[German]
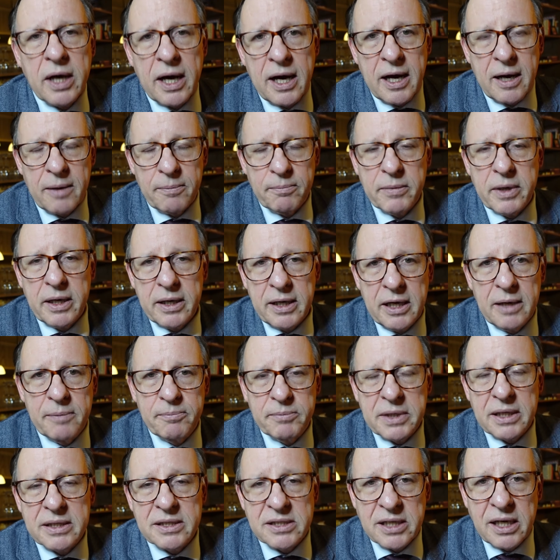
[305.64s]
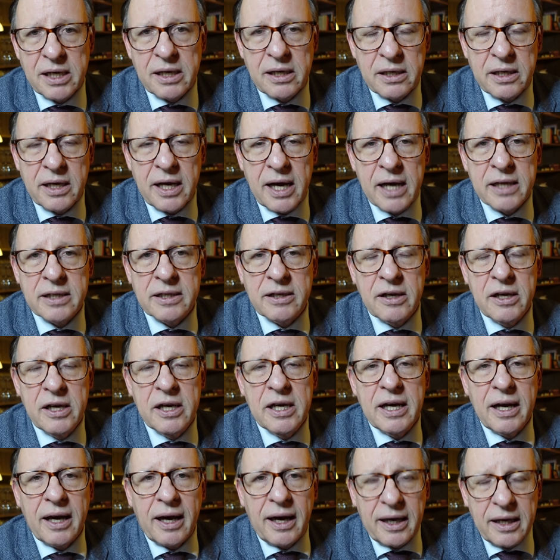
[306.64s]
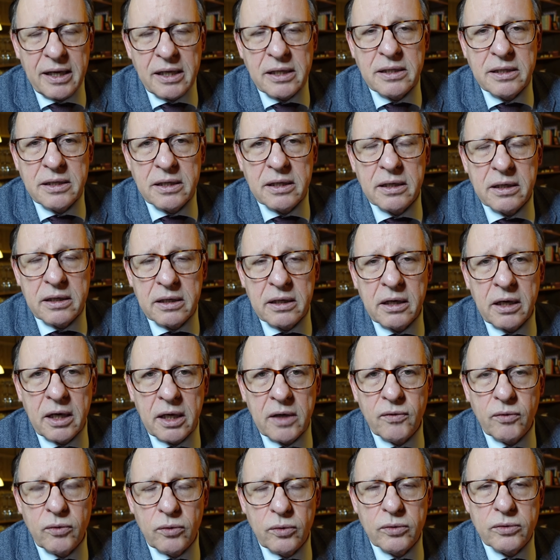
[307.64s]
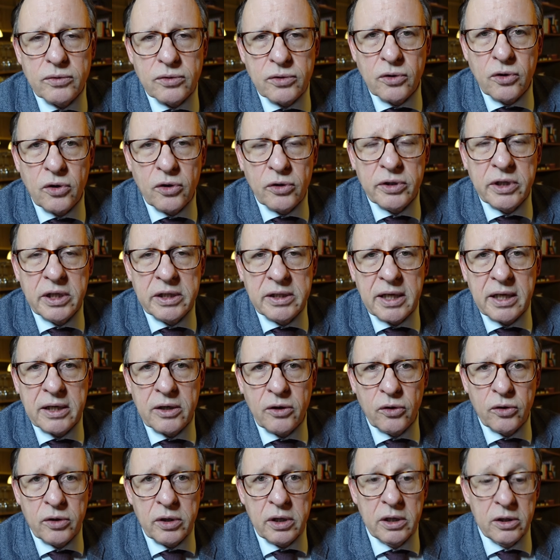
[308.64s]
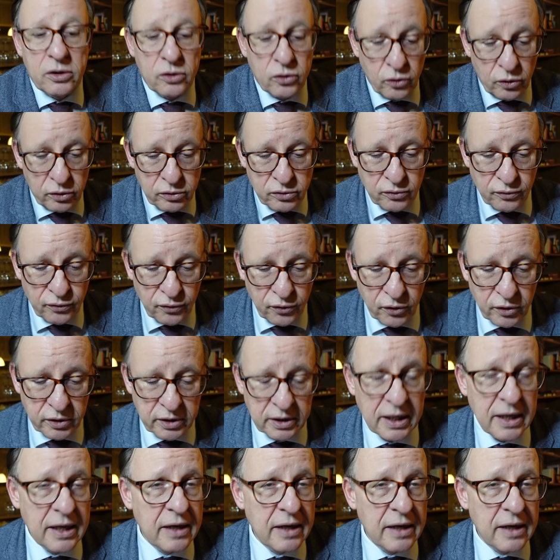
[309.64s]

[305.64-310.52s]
haben, eben tatsächlich eine richtige Revolution in der Kirche durchzuführen.